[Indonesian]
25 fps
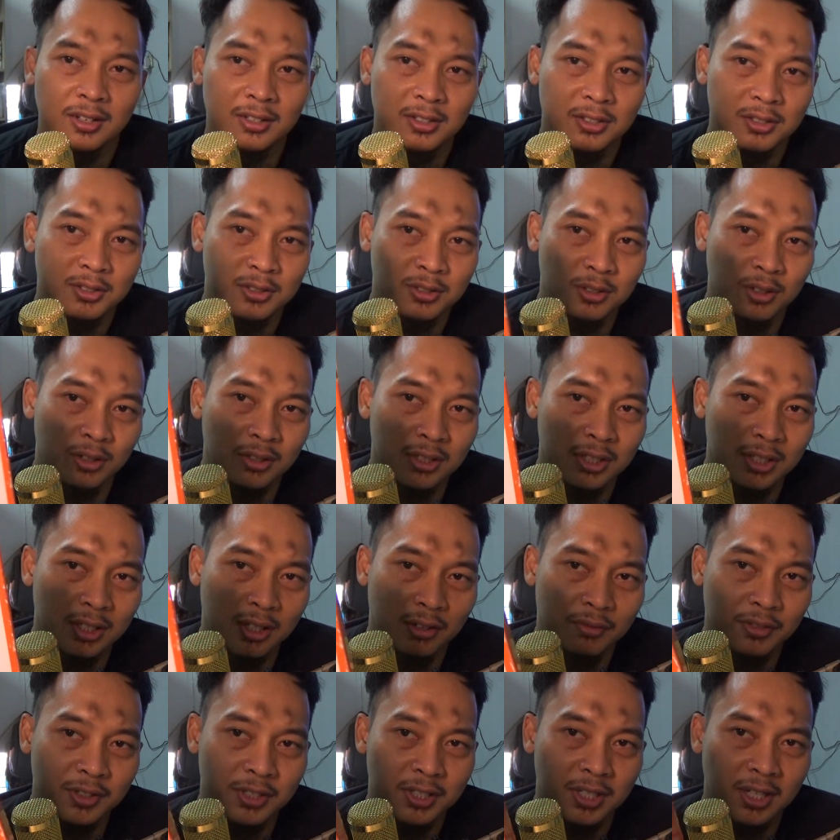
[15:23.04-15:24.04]
Sony
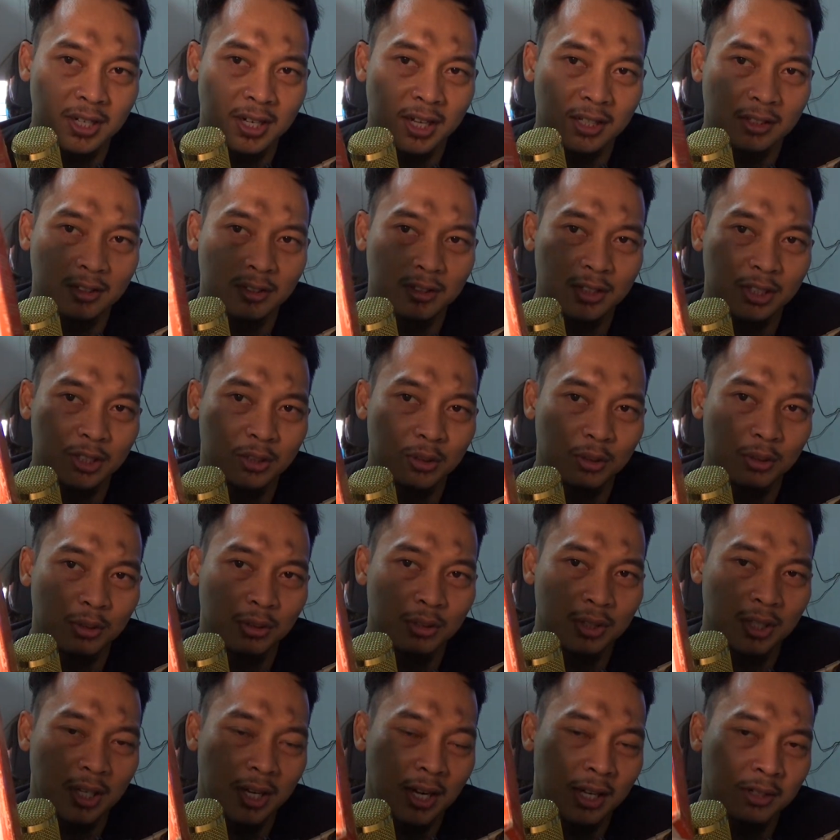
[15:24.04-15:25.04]
official atau di
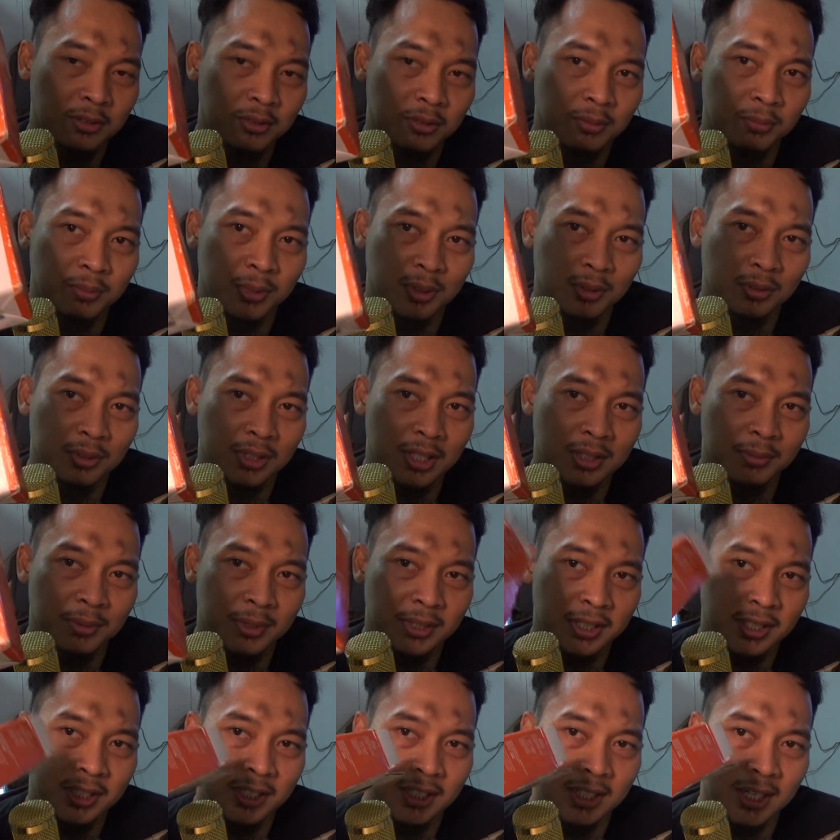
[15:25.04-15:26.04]
tokonya langsung bentuknya
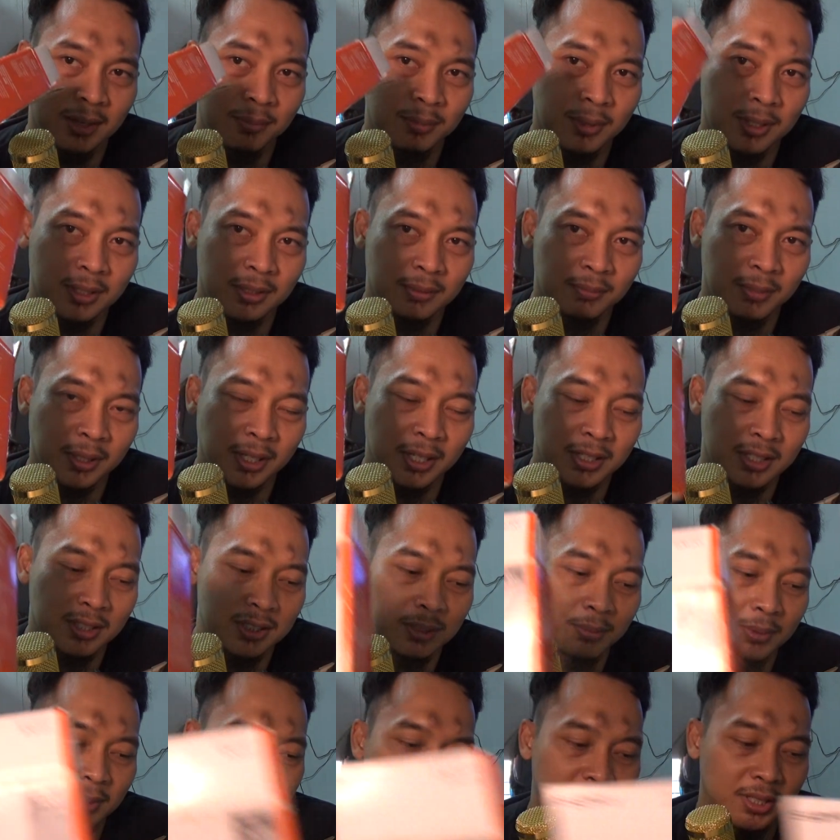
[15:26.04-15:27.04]
seperti ini dapat packaging
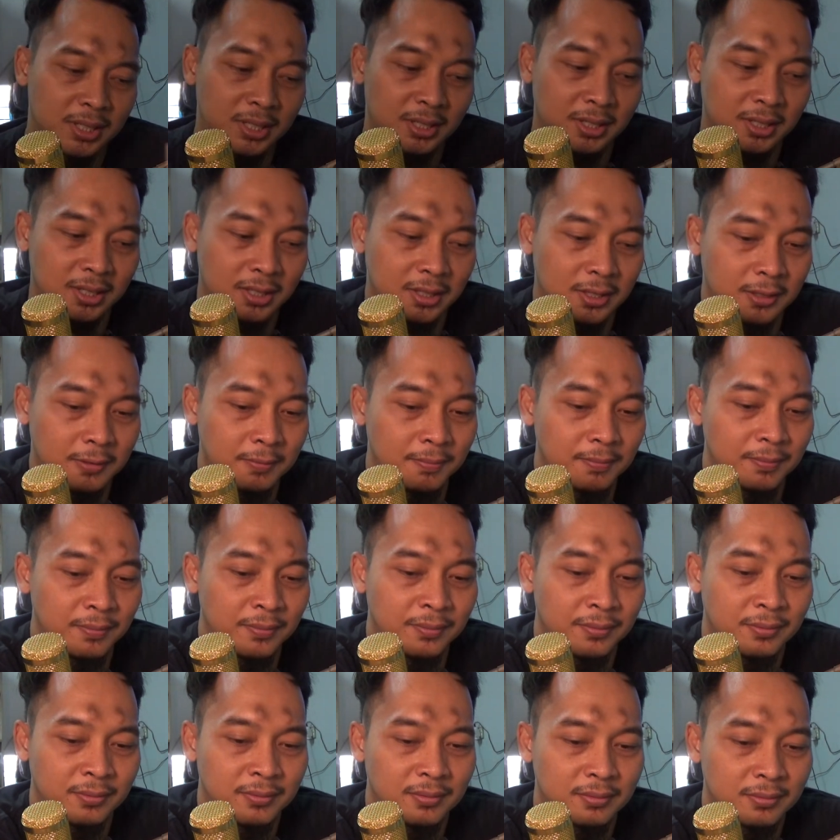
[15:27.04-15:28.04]
seperti ini
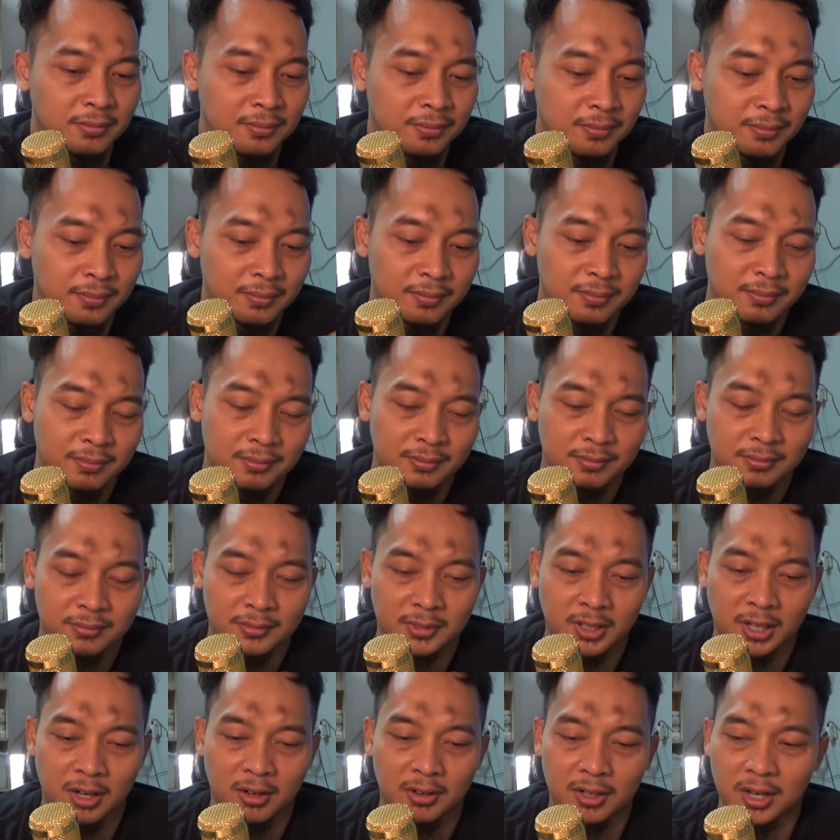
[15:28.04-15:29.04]

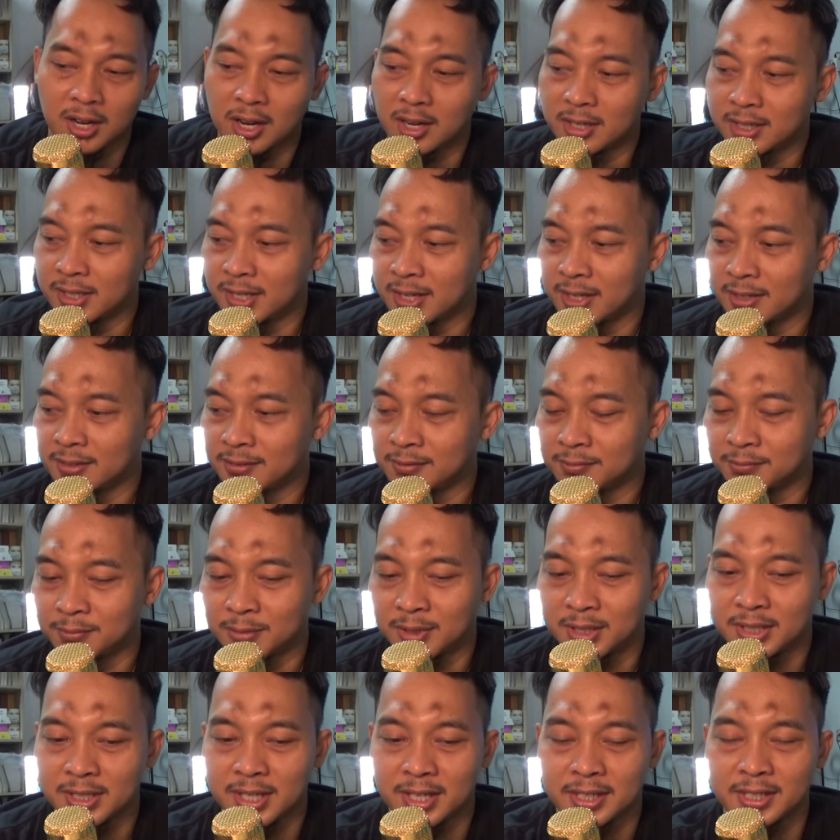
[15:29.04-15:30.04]
kalau kalian
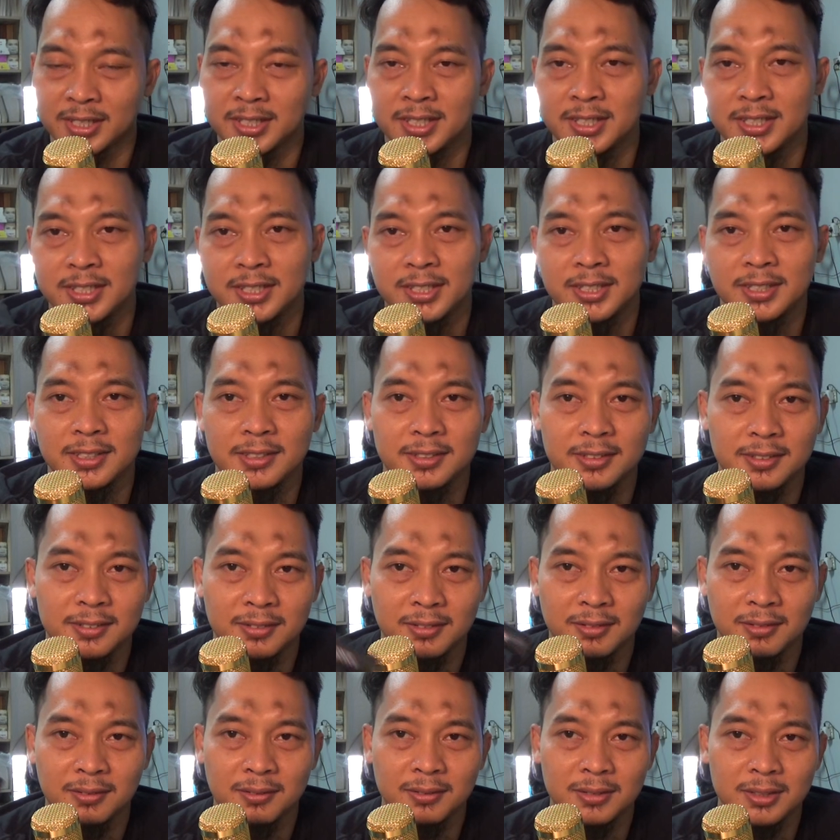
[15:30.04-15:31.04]
beli yang ini
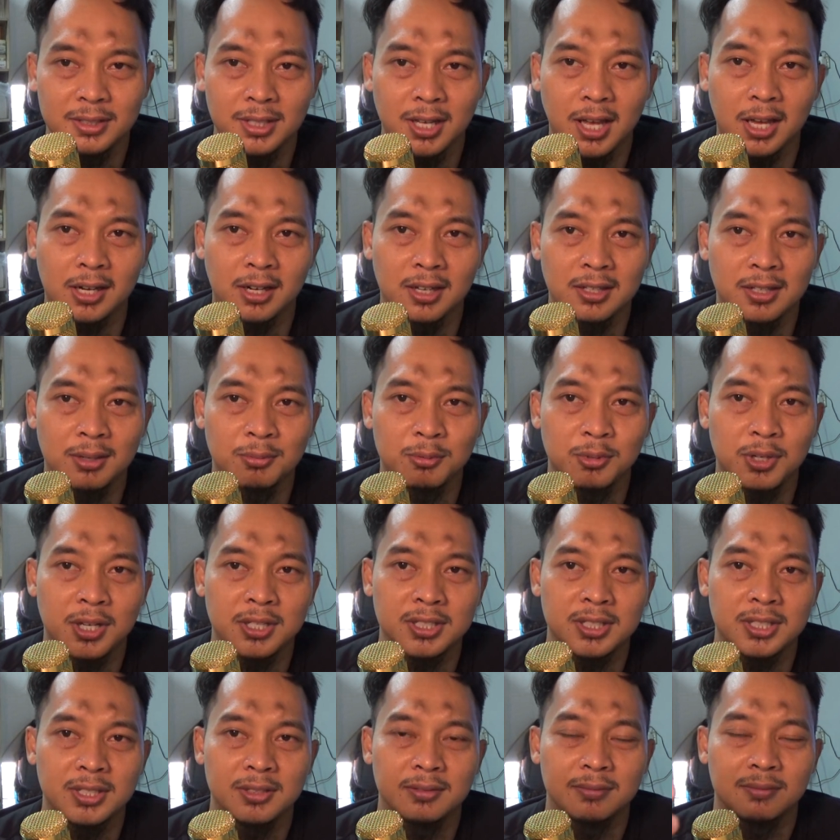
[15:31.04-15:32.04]
ya harganya murah
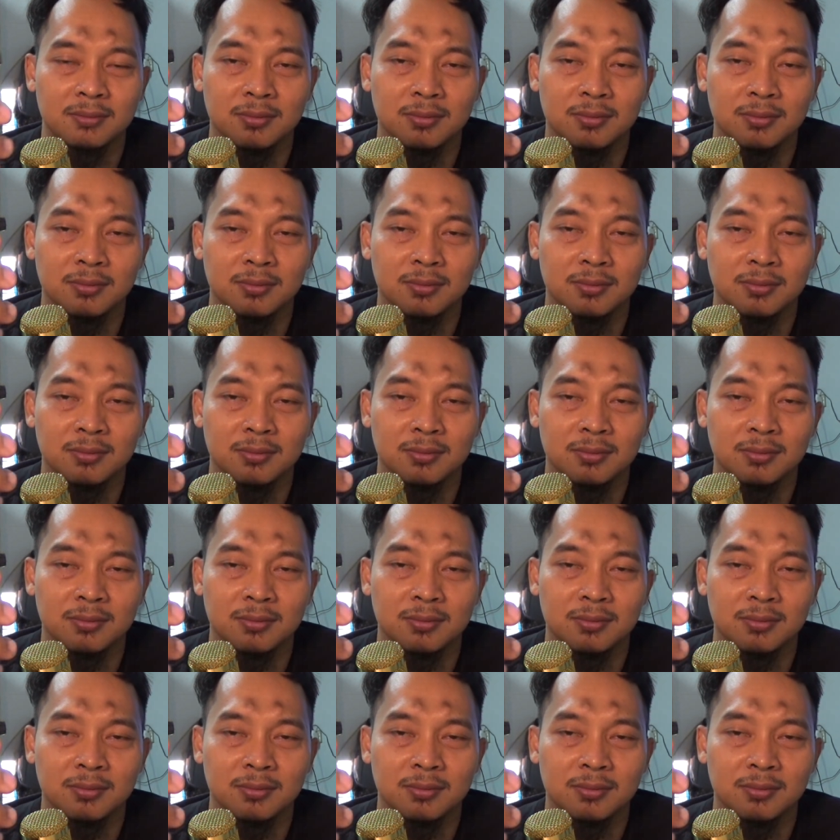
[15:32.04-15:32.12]
sih